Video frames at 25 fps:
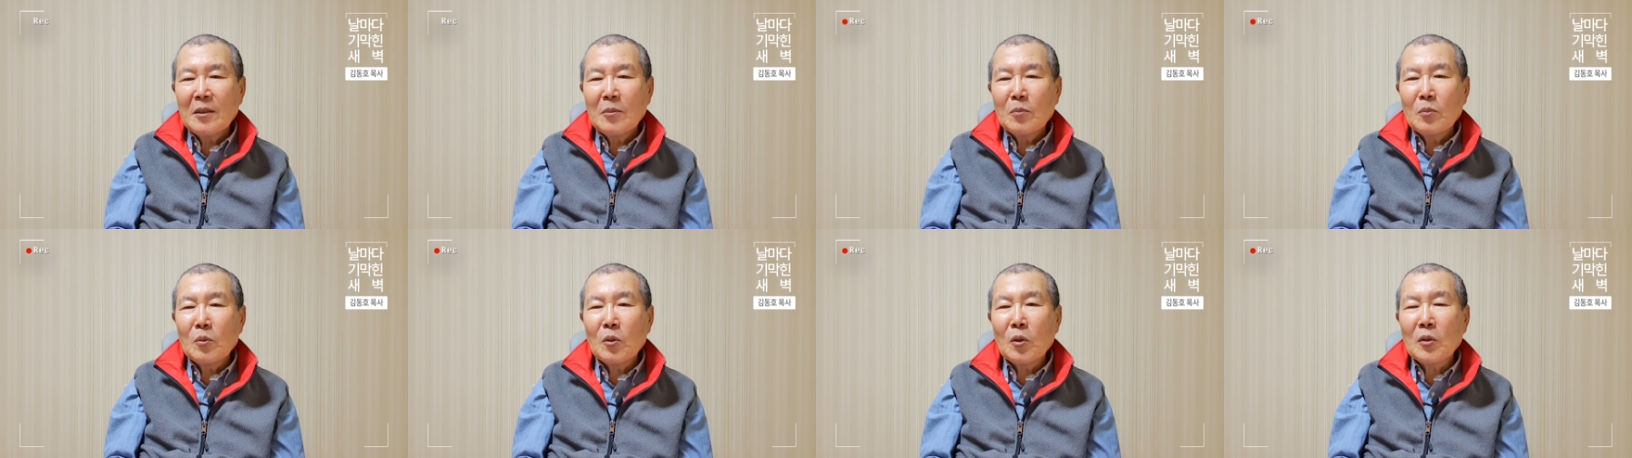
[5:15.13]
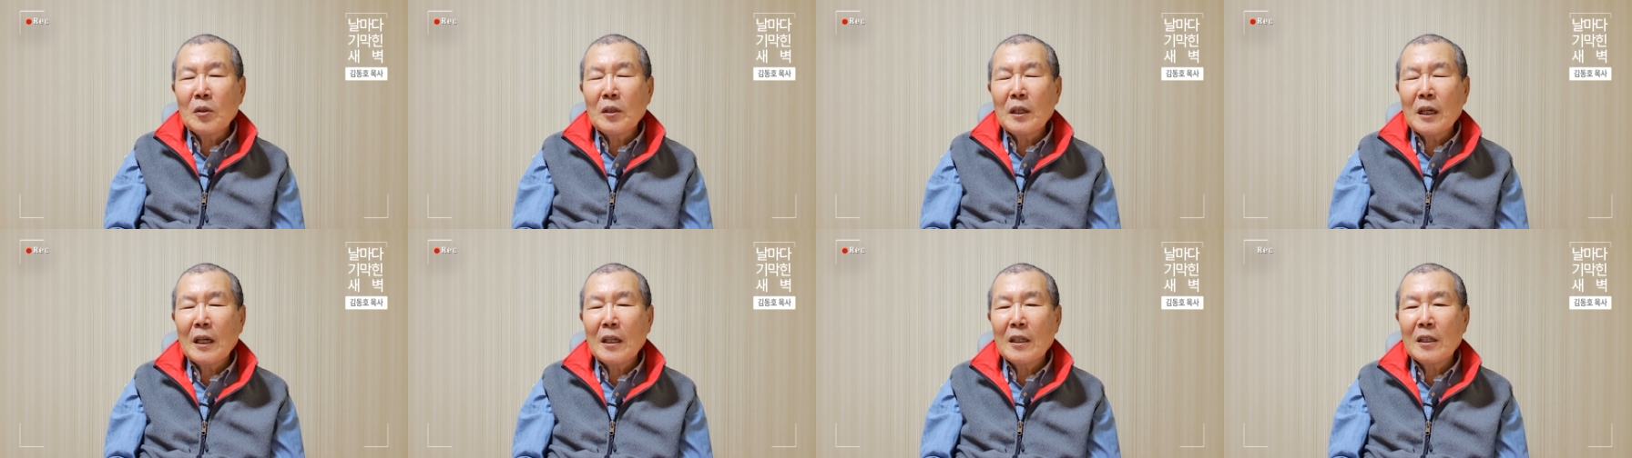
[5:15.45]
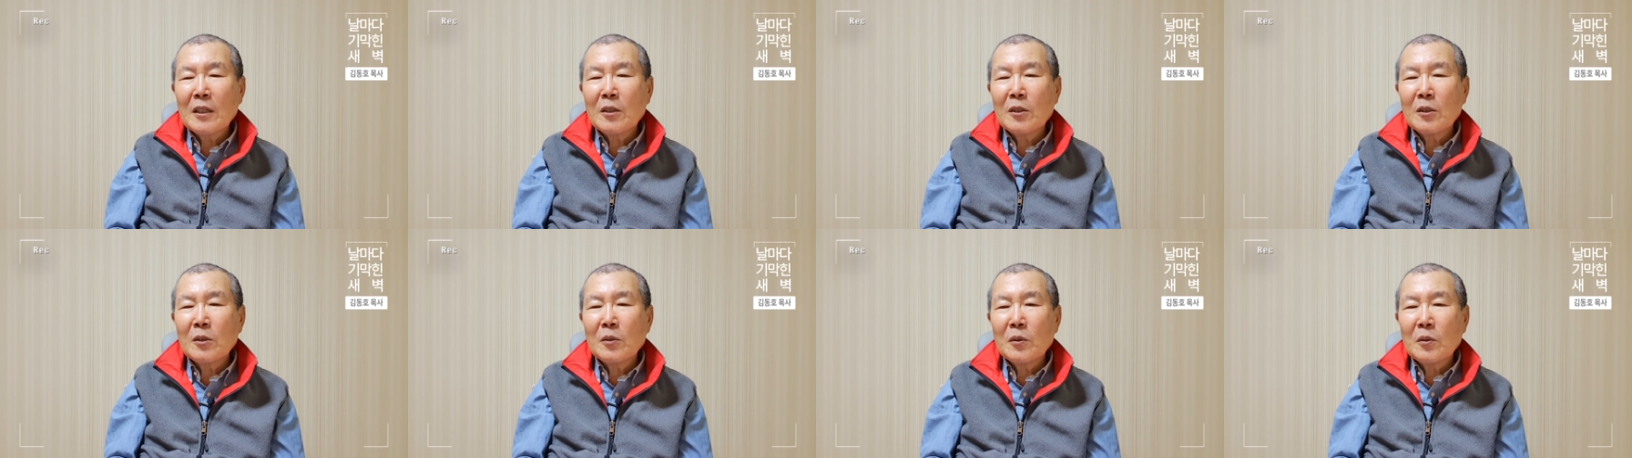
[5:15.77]

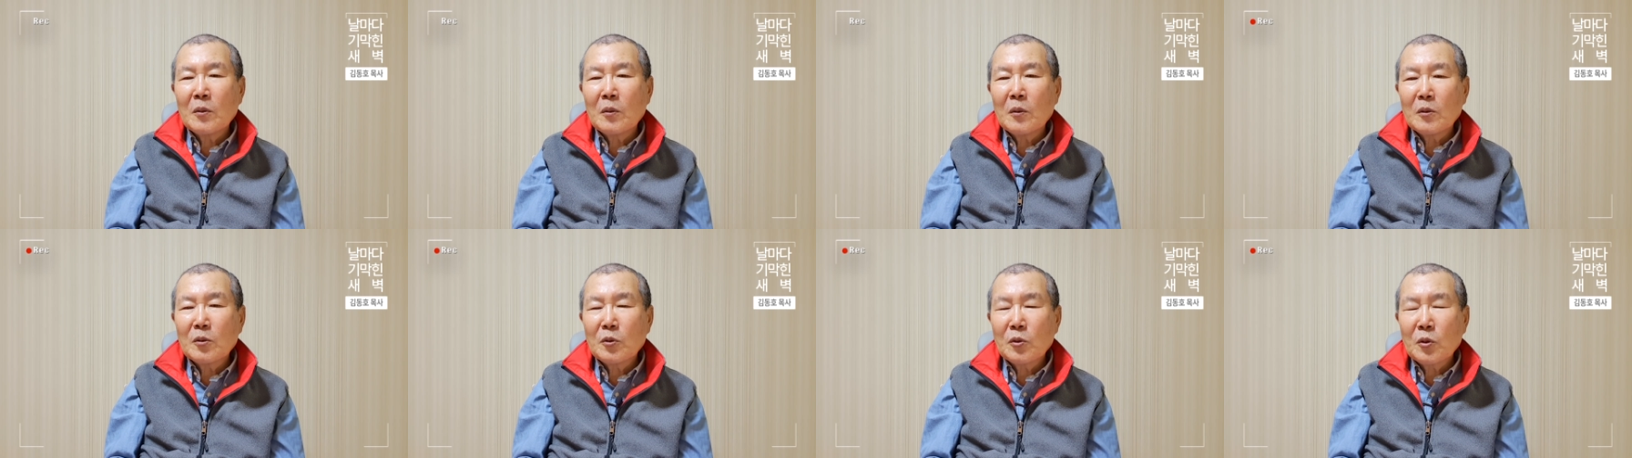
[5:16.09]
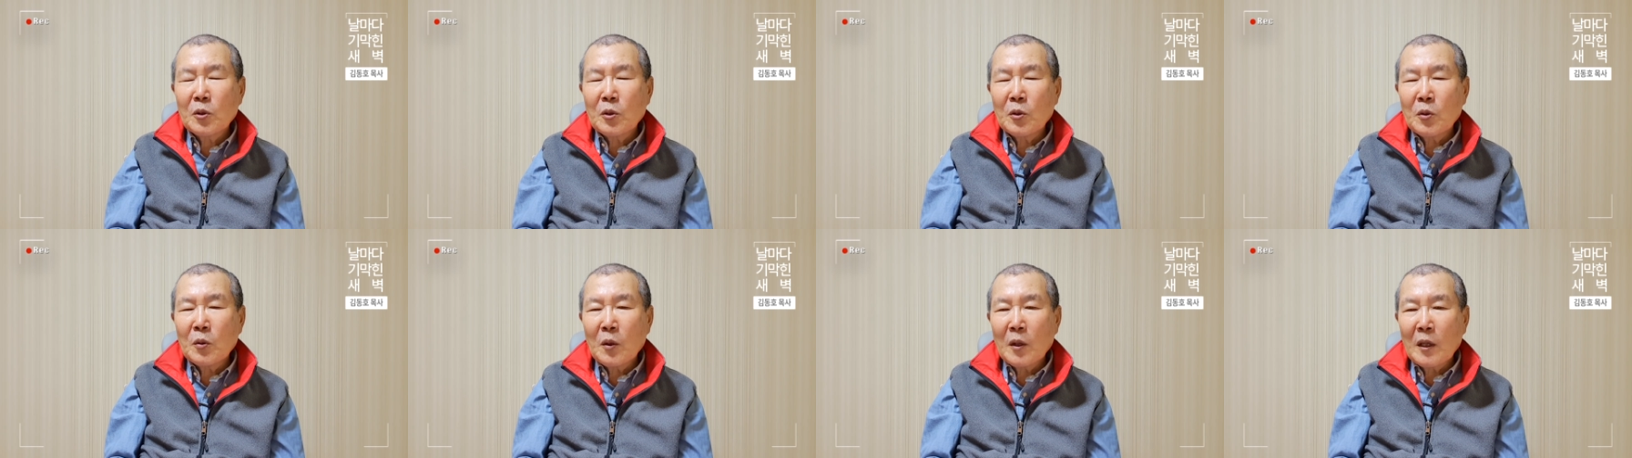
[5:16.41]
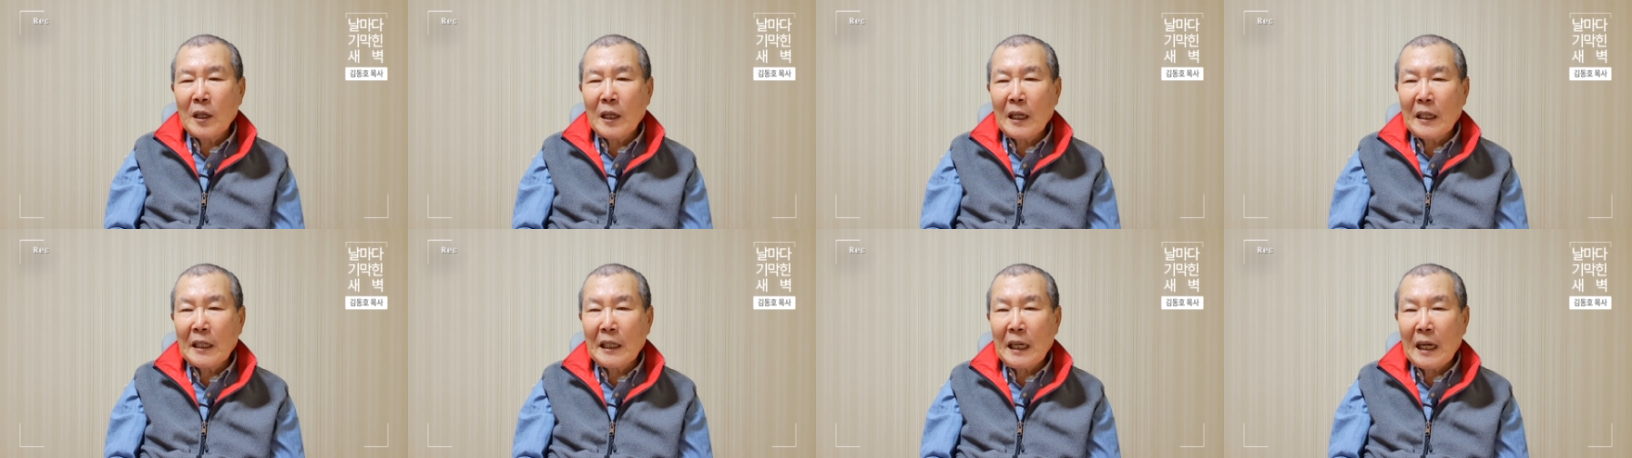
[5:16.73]
못하기를 주기를
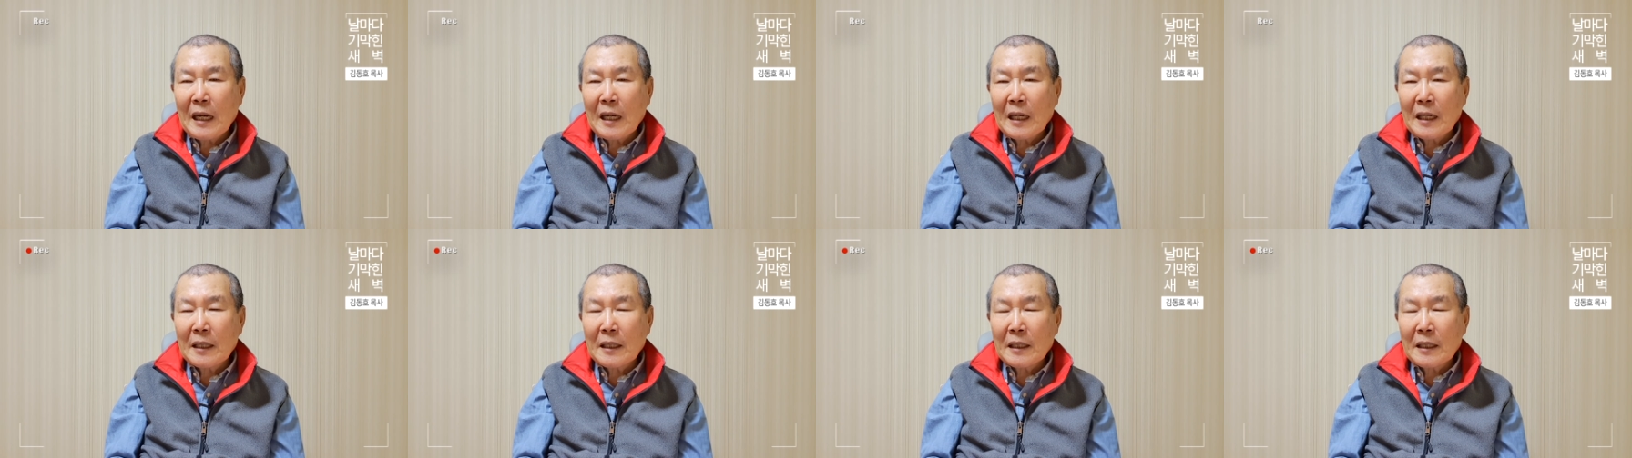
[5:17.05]
원하나,